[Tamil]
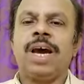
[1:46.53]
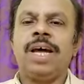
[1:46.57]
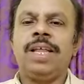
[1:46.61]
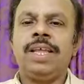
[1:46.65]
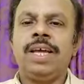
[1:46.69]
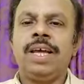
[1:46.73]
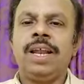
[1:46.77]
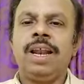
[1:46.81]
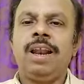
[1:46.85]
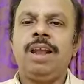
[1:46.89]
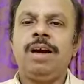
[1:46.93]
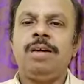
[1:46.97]

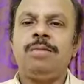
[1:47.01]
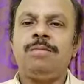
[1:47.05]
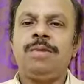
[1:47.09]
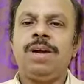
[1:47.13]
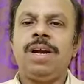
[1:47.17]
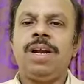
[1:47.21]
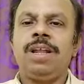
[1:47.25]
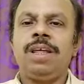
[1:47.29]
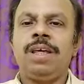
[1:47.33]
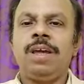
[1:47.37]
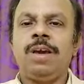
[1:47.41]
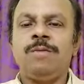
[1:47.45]
அது
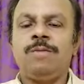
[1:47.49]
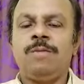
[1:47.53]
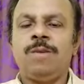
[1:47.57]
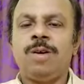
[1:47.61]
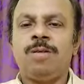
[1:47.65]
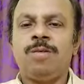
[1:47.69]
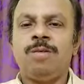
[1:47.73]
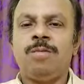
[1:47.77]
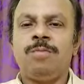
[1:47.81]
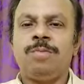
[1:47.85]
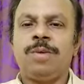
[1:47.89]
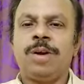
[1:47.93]
இல்லாமல்
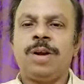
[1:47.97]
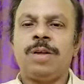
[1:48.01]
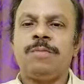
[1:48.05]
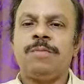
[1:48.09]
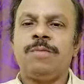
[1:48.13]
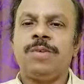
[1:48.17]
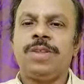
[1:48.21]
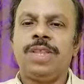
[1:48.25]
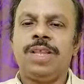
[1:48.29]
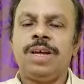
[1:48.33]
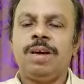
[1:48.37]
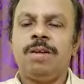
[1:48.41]
எவ்வளவு
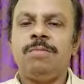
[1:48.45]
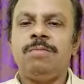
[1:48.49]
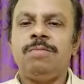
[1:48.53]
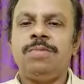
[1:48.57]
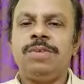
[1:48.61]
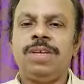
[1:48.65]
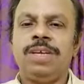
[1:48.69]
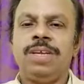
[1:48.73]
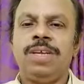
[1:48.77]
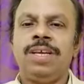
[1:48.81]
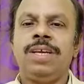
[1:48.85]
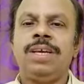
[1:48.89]
பணம்
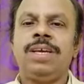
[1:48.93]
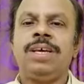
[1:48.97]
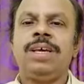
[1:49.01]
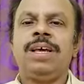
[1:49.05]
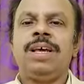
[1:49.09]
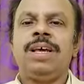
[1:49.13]
வந்தாலும் சரி